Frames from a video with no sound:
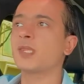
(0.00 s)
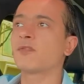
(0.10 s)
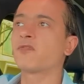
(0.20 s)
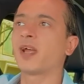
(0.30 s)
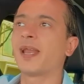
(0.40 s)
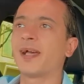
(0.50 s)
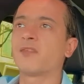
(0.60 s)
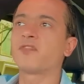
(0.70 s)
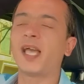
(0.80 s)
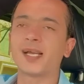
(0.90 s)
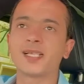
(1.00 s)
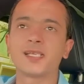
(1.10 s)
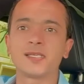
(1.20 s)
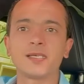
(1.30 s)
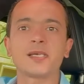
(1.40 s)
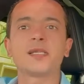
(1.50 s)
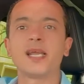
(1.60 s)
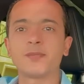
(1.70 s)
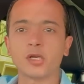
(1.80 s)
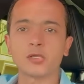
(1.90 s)
فلا في حاجات كتير جدا
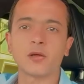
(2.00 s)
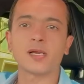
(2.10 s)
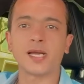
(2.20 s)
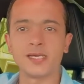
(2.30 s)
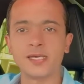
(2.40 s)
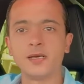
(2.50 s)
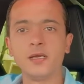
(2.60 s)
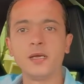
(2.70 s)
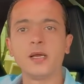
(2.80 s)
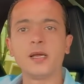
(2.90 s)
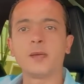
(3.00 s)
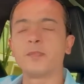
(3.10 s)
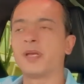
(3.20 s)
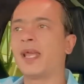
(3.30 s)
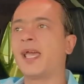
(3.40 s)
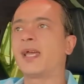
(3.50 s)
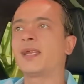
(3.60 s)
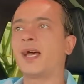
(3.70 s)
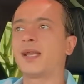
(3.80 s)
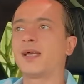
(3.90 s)
هي بتختارك عليها
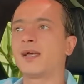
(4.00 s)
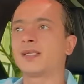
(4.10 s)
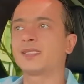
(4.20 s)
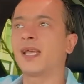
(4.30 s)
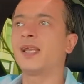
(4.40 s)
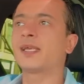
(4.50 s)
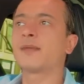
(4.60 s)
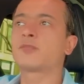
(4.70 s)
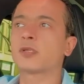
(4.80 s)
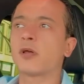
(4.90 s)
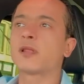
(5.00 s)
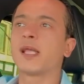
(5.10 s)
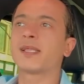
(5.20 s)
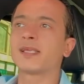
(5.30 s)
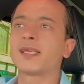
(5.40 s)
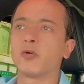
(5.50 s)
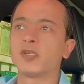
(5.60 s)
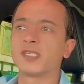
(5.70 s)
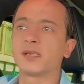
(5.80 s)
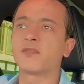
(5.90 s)
بناء على ذلك هي بتختار انها
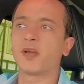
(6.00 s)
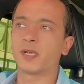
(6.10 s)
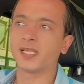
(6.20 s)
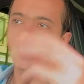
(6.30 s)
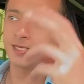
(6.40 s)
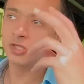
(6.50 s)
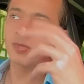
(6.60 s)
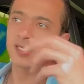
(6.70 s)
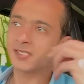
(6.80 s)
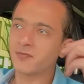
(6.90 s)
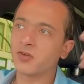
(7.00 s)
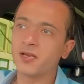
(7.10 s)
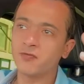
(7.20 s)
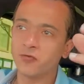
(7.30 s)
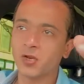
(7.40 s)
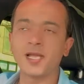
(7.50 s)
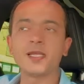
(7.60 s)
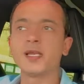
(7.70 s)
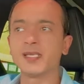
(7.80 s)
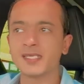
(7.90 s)
تتجوزك فما تخليش بس فلان
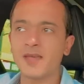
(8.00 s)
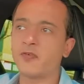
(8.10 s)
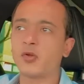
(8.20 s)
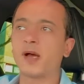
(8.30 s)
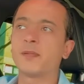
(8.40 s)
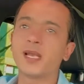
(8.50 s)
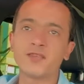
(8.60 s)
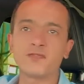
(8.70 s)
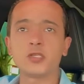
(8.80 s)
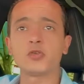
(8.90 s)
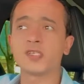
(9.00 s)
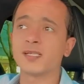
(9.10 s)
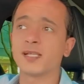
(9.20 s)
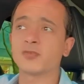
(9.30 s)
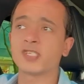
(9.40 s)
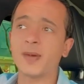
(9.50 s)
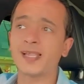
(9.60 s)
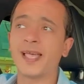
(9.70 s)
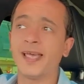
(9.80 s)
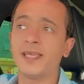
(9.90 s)
الفلاني اللي سافر وعامل لك فيديو ست او سبع
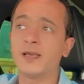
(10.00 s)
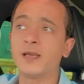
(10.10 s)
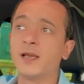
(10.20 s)
دقايق